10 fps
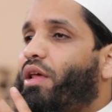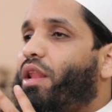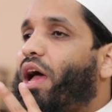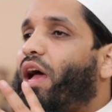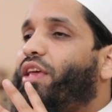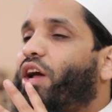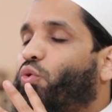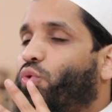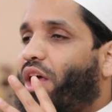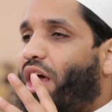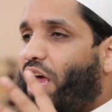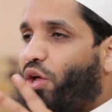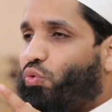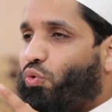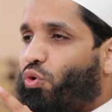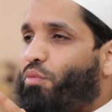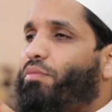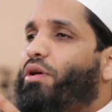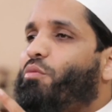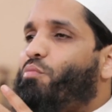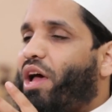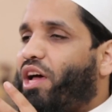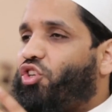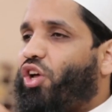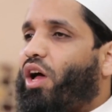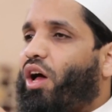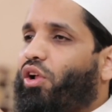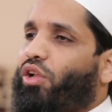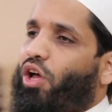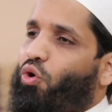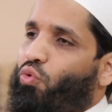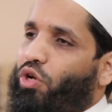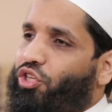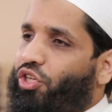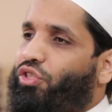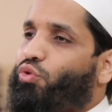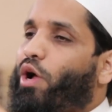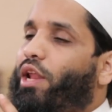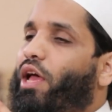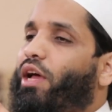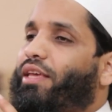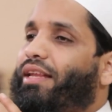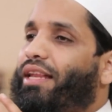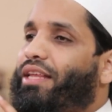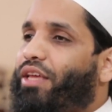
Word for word: لا يقل أحدكم ما شاء الله وشئت ولكن